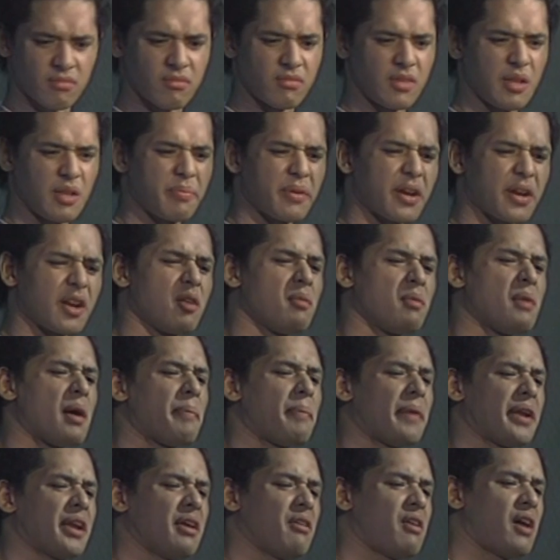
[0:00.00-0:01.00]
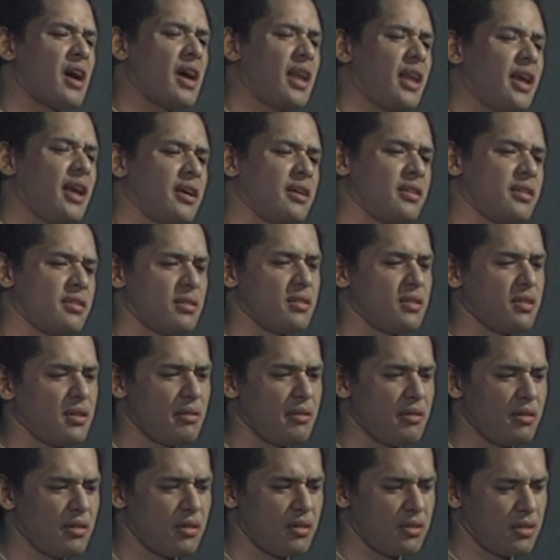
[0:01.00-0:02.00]
Hindi pa rin ako mapaniwala.
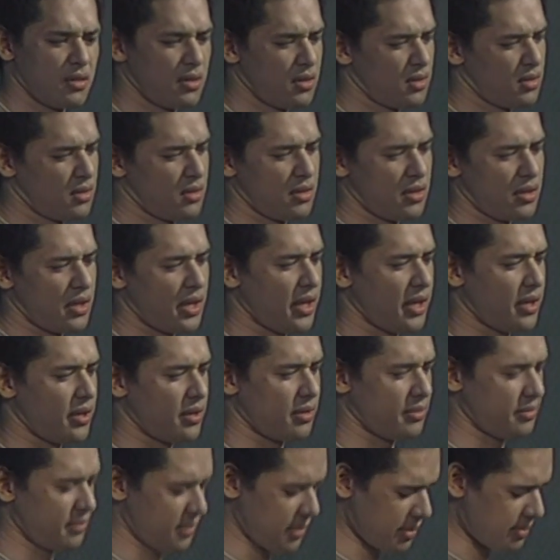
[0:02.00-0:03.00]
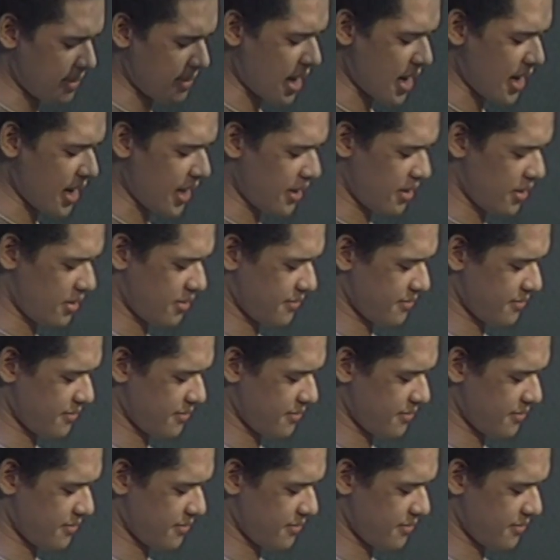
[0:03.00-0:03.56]
Ay, ibali.